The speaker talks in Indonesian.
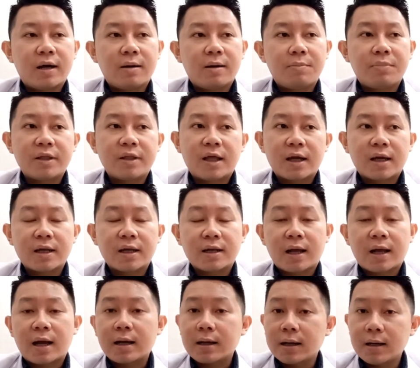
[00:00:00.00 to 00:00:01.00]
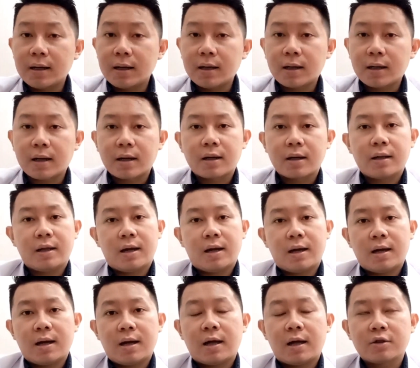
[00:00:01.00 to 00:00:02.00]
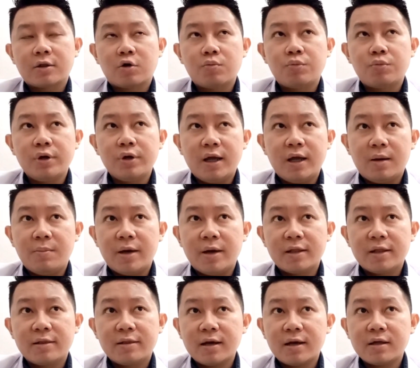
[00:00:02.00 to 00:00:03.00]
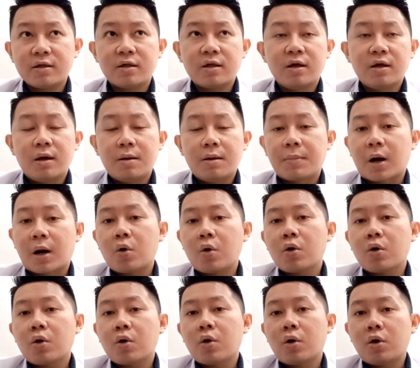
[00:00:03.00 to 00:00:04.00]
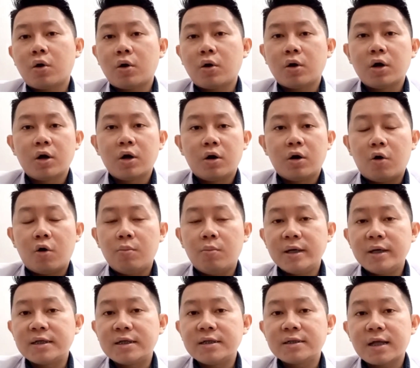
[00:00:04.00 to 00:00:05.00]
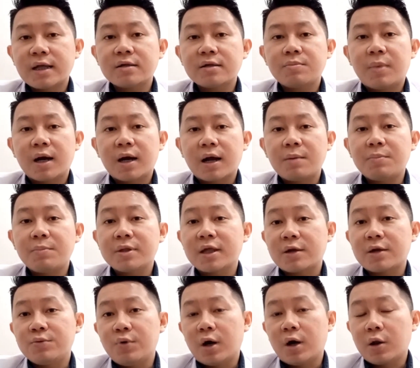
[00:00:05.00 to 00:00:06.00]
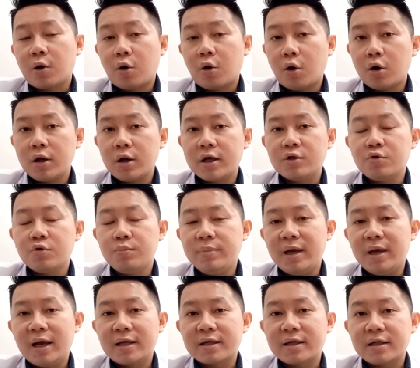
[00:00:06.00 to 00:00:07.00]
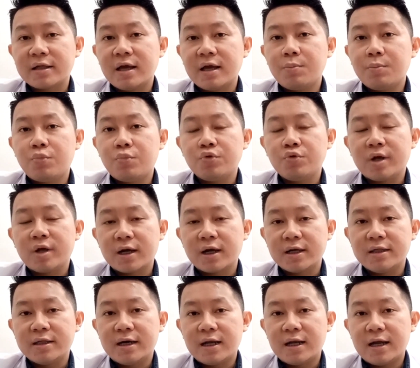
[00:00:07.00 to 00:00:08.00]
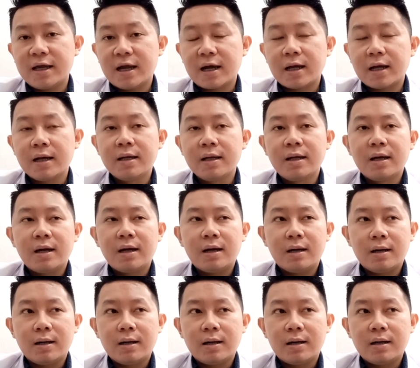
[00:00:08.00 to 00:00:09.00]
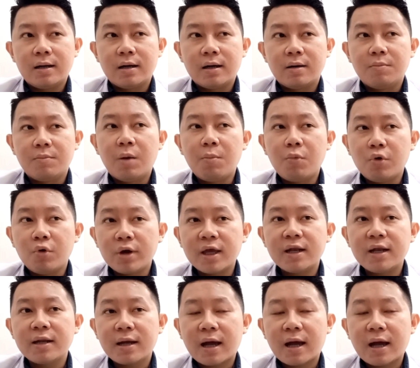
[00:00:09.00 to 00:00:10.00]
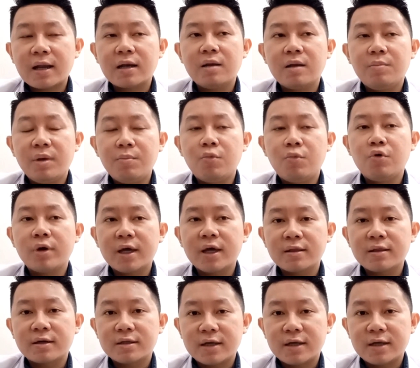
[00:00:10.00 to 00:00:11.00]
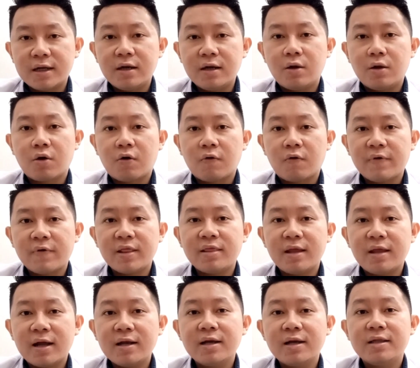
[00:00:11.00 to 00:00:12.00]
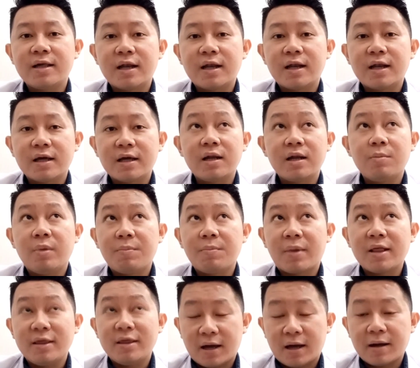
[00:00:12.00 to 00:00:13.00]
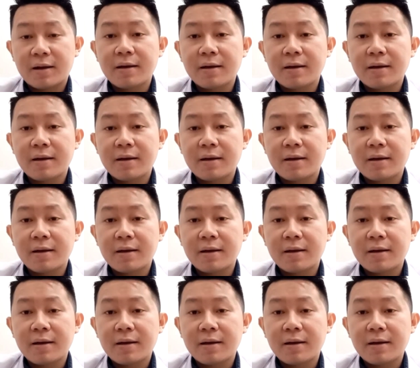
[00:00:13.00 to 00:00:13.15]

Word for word: penyakit kanker ya ataupun diabetes, merokok, obesitas bahkan pecandu alkohol itu biasanya punya gejala yang uh, memungkinkan lebih mungkin terjadi long covid dan gejalanya lebih panjang.